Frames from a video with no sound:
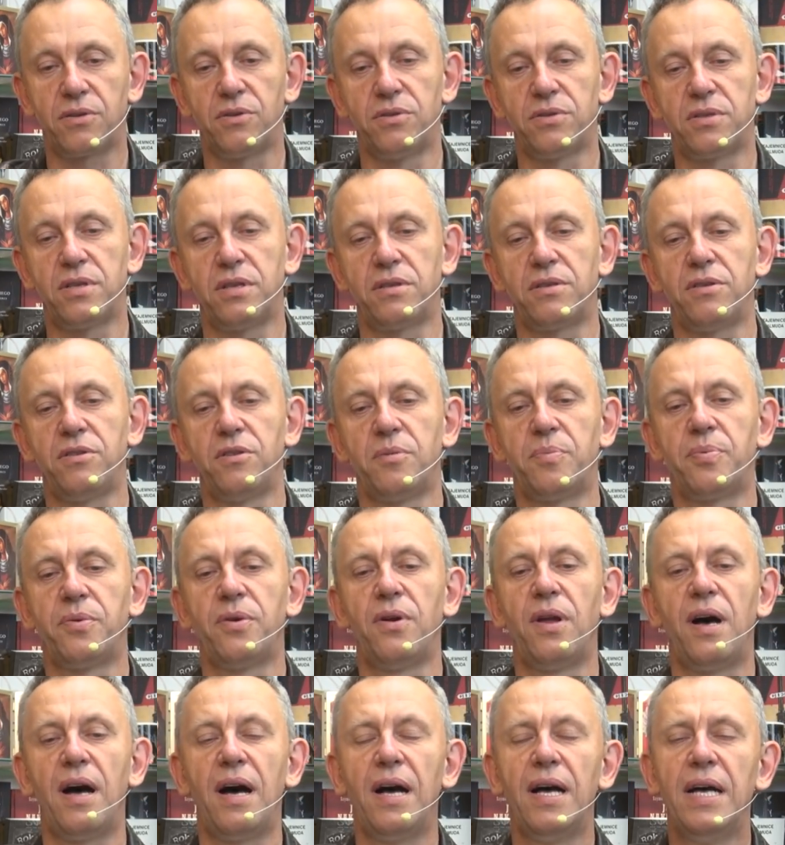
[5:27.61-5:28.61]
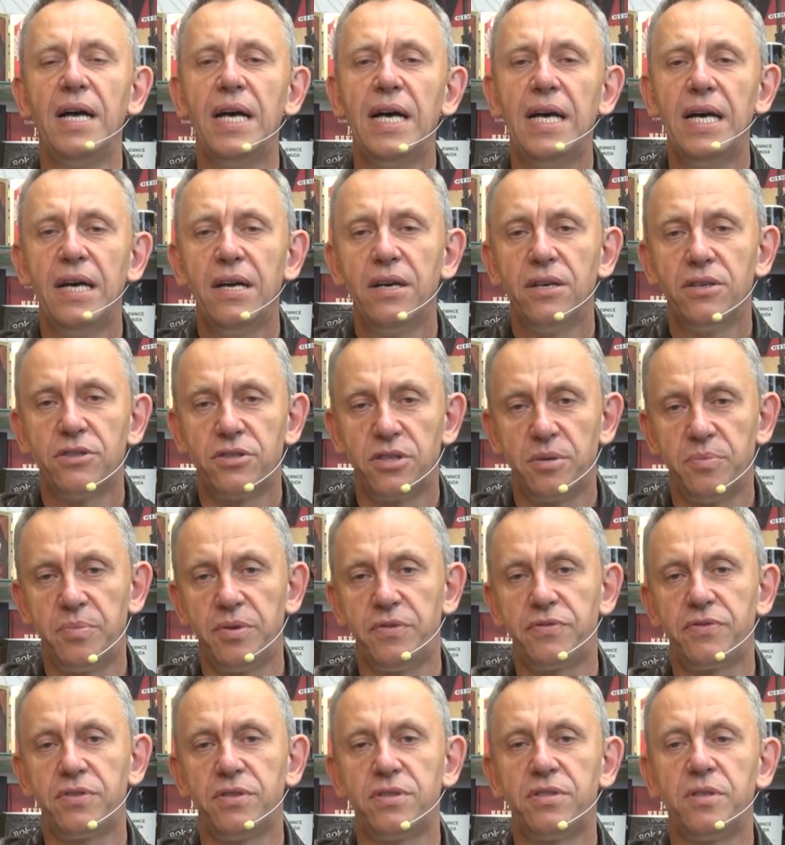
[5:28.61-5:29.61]
Konstantynopola,
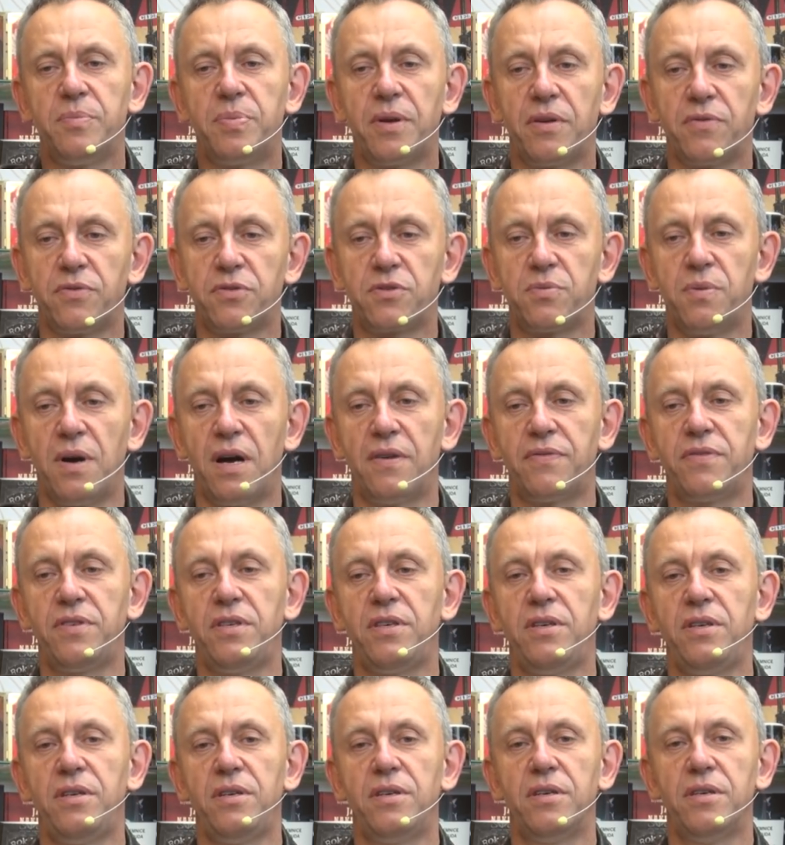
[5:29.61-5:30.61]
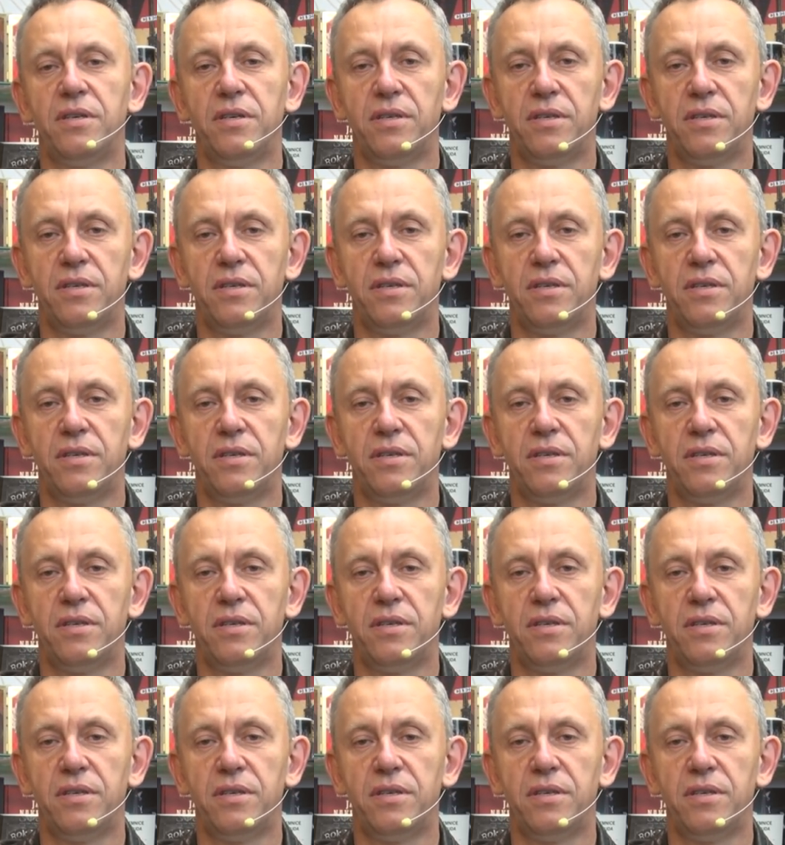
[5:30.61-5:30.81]
żeby wszyscy prawosławni yy,